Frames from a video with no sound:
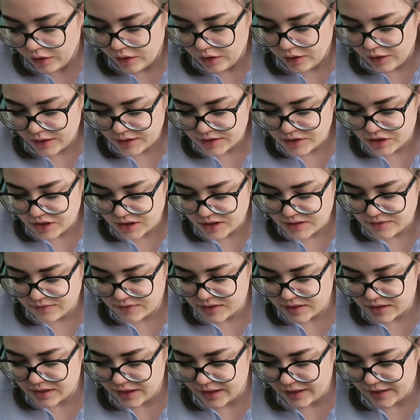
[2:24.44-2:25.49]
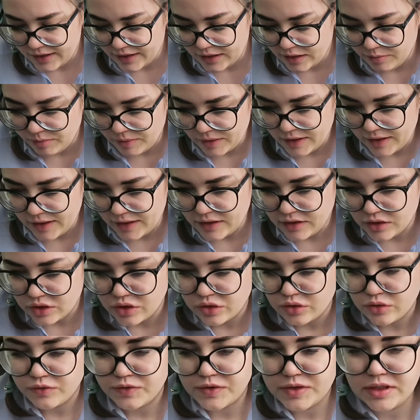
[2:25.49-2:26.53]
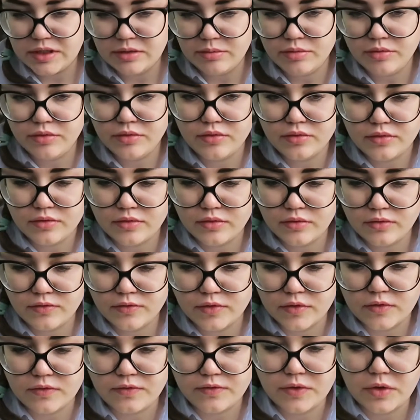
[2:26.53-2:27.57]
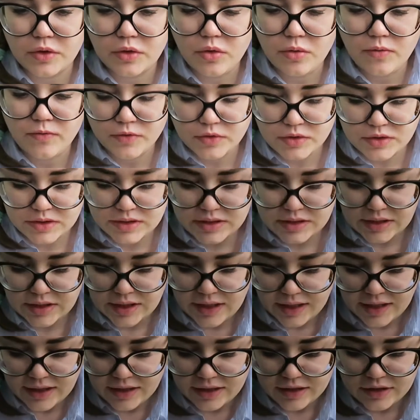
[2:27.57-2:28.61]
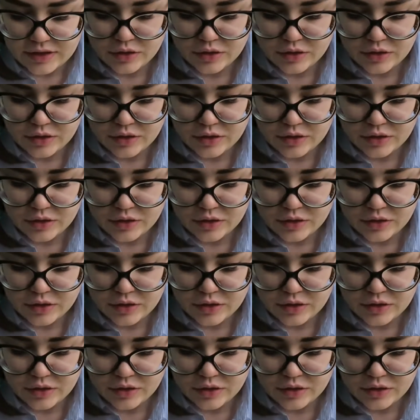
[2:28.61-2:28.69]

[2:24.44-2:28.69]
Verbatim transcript: А сейчас весна, и понятно, что все будут, ну, вот в таком вот состоянии.